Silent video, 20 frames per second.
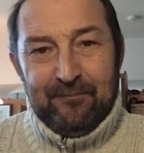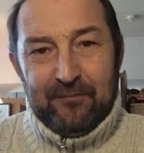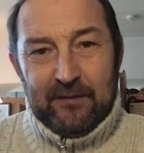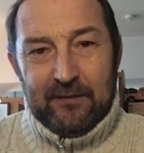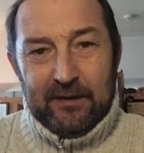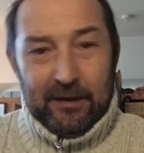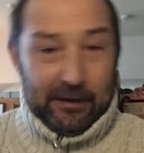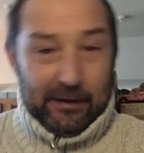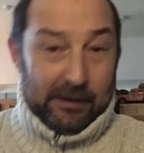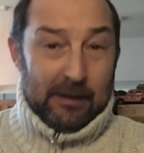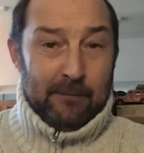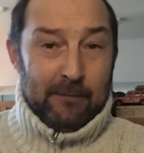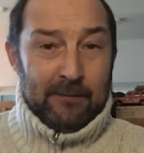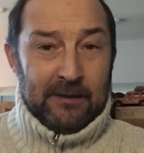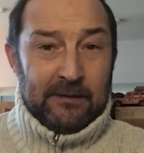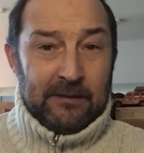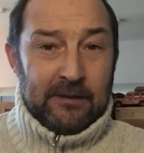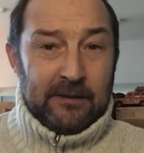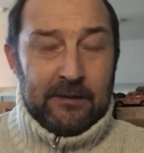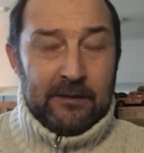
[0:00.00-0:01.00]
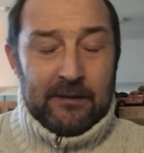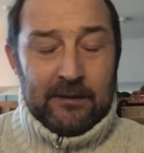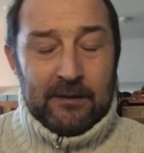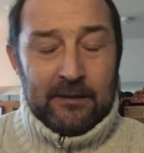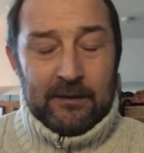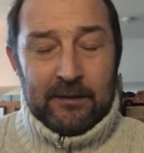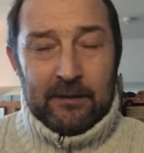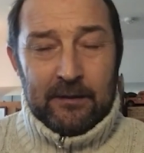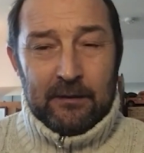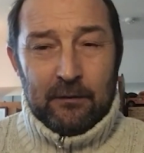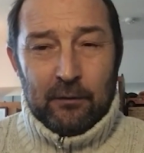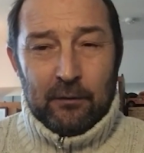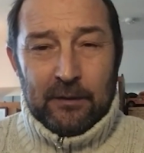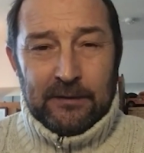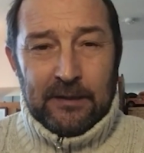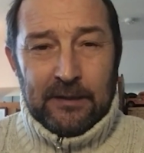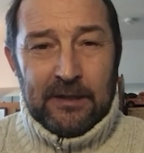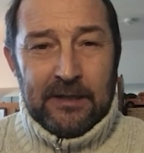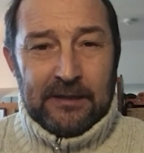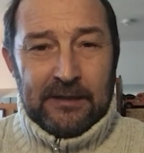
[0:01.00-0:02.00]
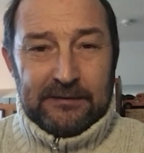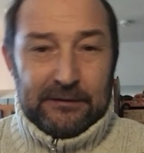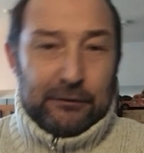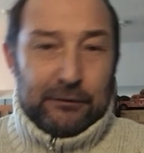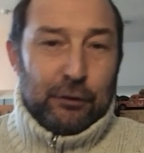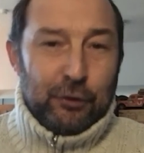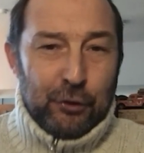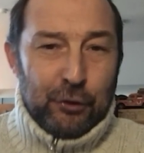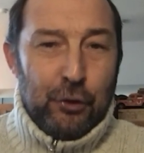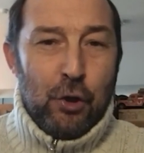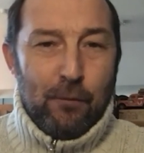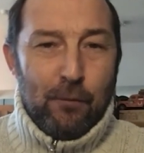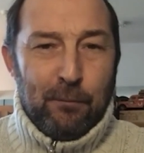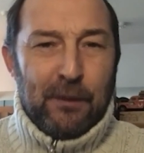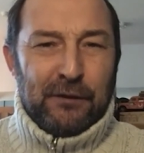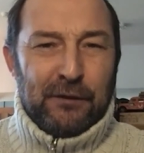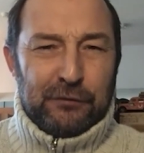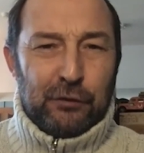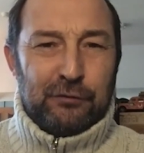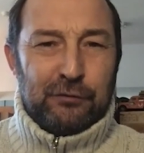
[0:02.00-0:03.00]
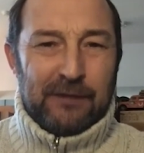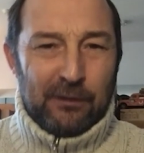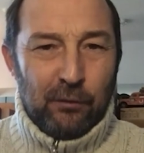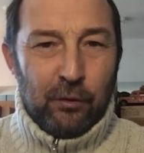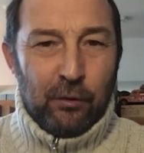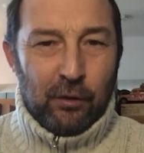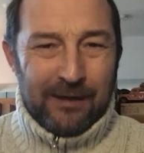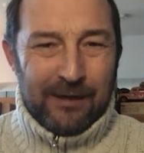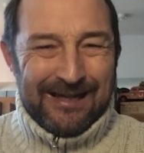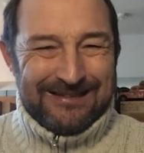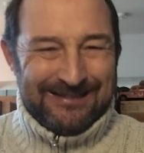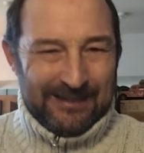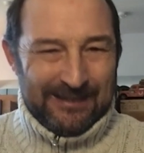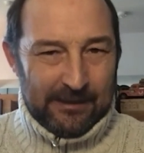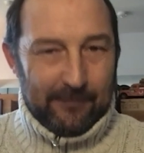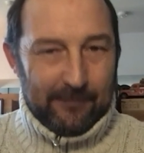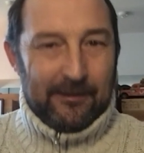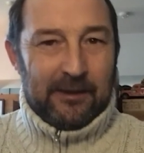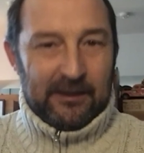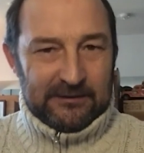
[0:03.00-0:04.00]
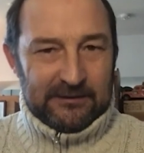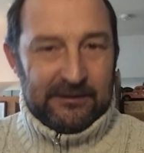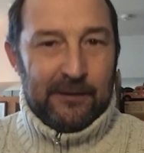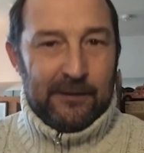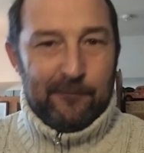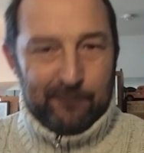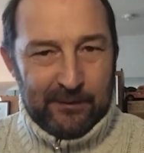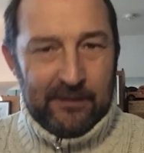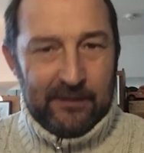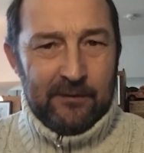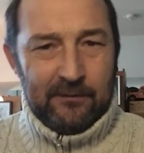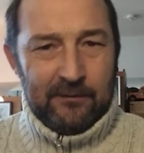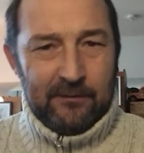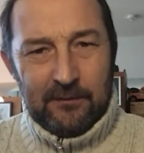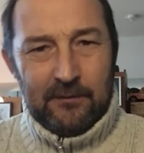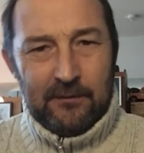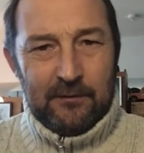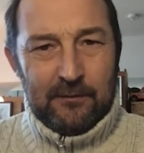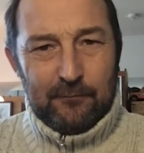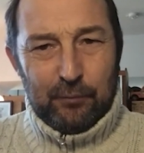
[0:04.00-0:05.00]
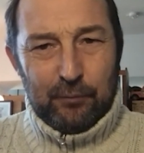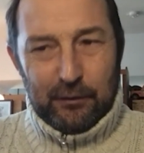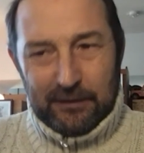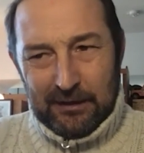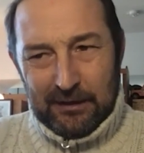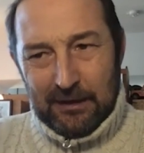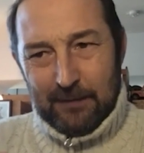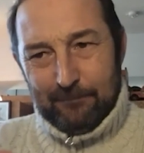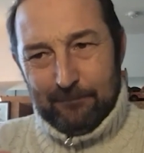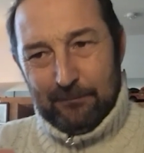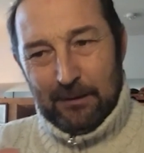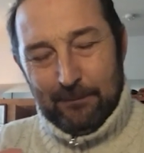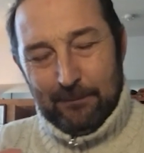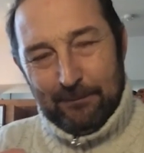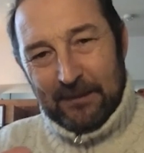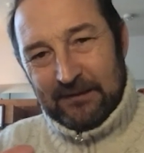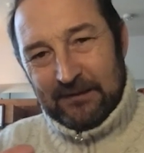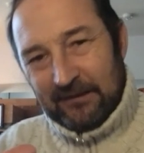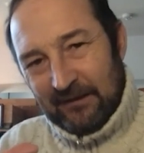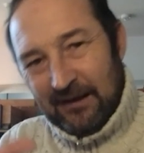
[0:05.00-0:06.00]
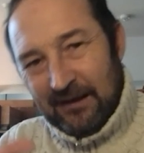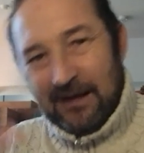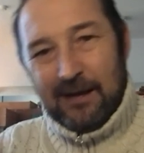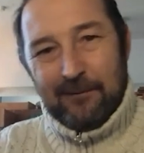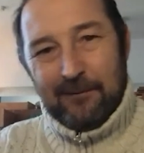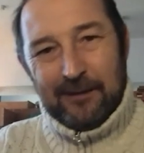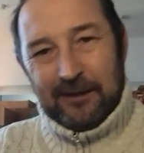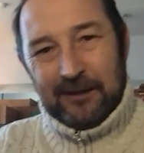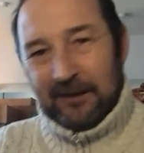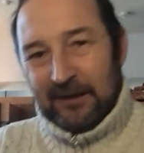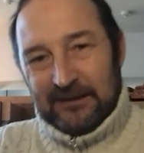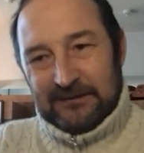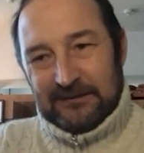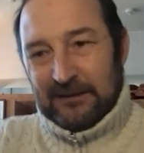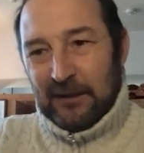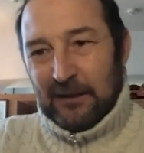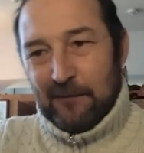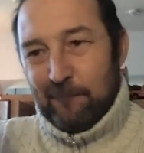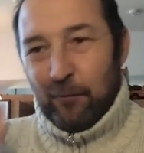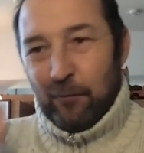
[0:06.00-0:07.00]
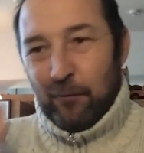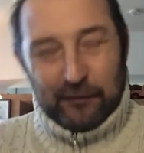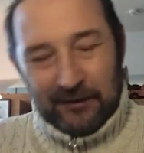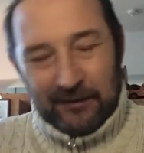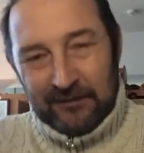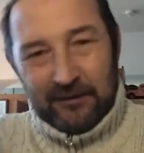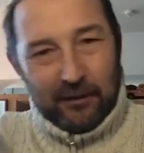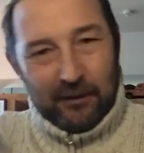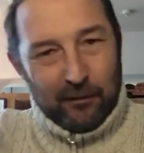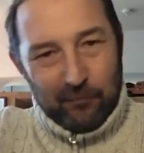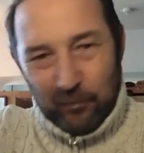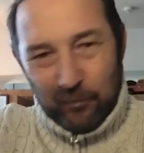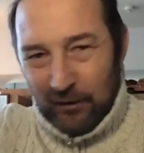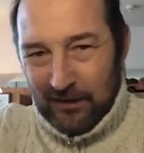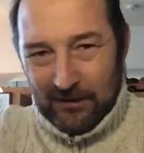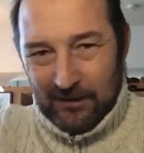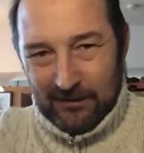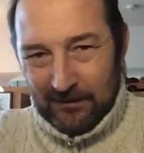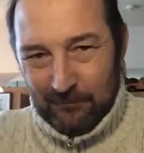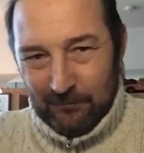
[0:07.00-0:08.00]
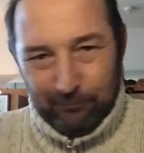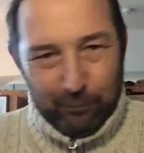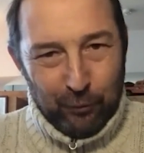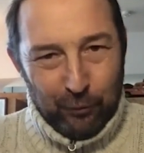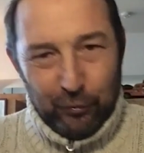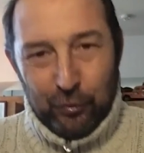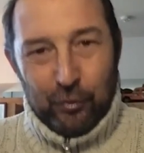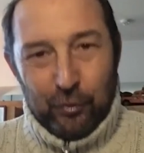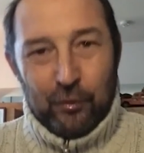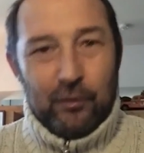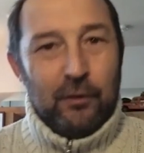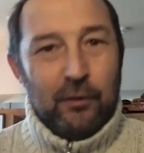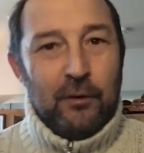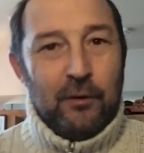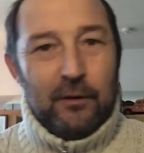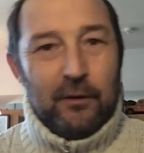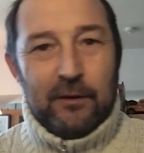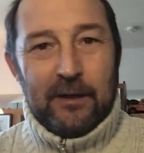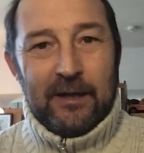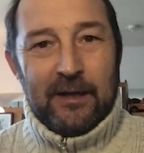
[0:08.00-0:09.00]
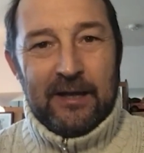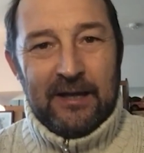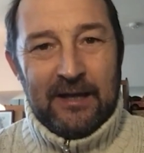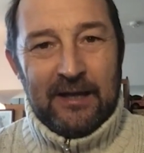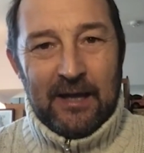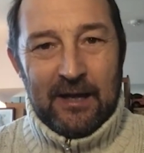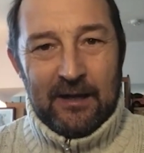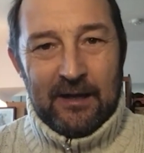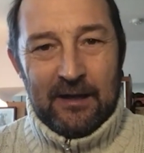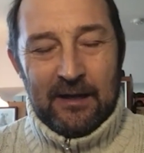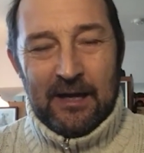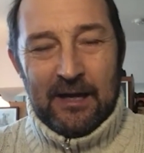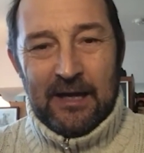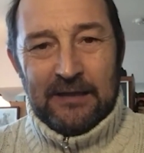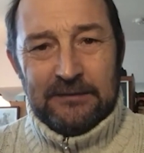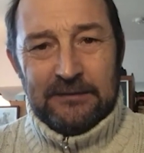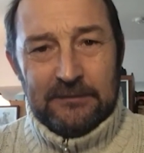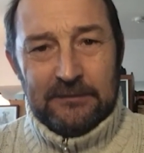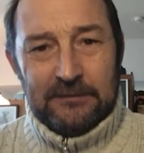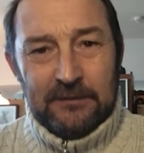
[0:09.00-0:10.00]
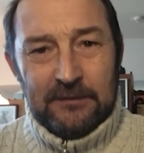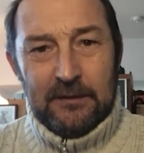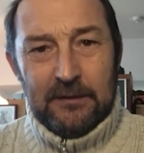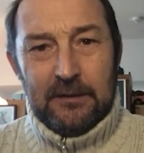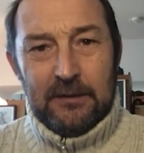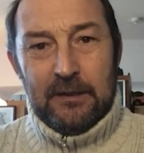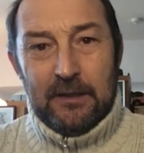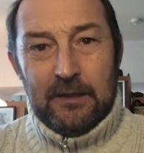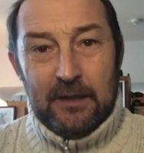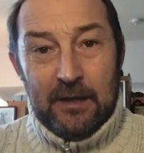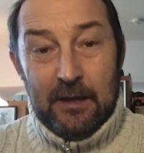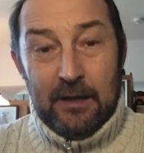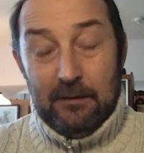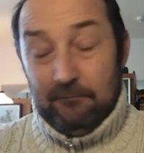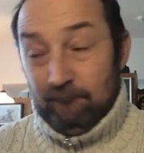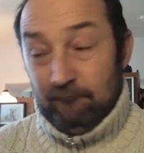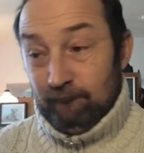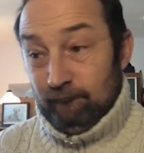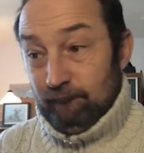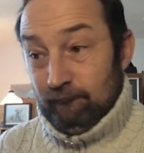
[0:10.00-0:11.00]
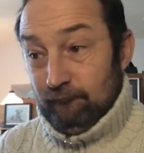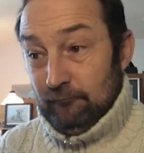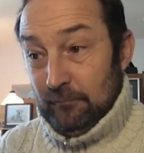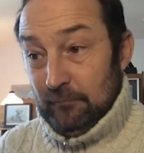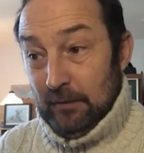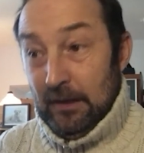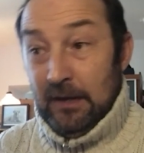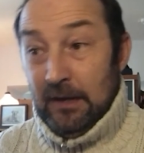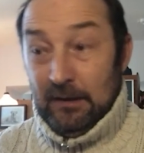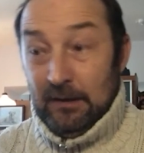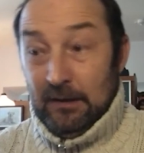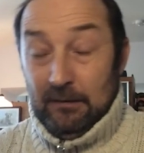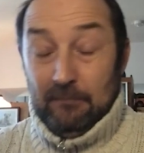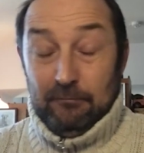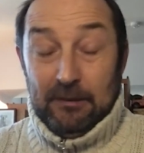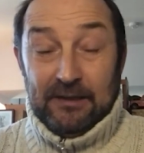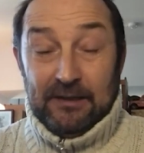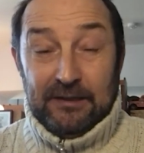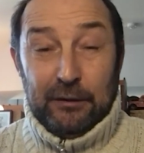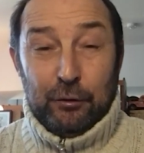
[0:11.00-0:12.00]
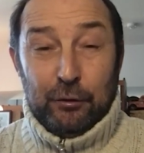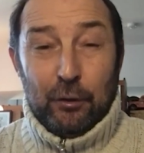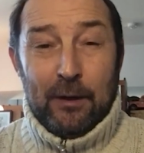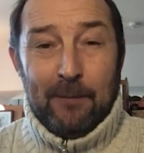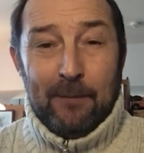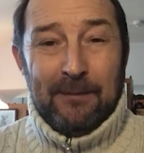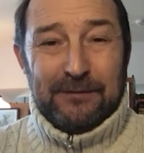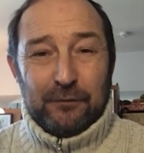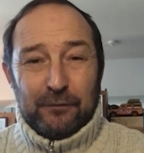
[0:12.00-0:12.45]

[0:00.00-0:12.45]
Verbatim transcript: que realmente eh, lo que tenía Sito, y yo por eso saludo gas y cabeza siempre, porque la, parte de la cabeza es tan importante como el puño que gira el gas, eh, y que Sito era más